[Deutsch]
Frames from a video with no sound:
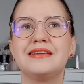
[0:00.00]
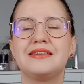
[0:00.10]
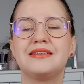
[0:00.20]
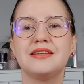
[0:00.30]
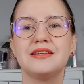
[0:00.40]

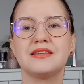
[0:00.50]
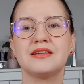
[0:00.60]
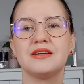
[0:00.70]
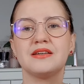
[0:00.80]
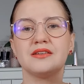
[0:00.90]
ist
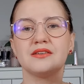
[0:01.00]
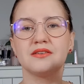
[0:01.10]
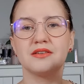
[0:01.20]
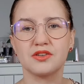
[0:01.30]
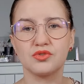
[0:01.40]
diese
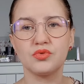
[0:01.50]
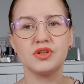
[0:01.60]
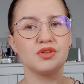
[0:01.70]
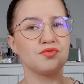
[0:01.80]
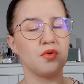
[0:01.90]
Textur,
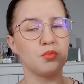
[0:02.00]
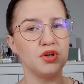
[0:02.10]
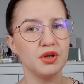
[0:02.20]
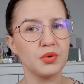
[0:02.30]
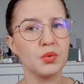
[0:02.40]
diese
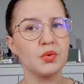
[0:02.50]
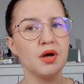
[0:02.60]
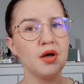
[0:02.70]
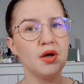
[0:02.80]
Formulierung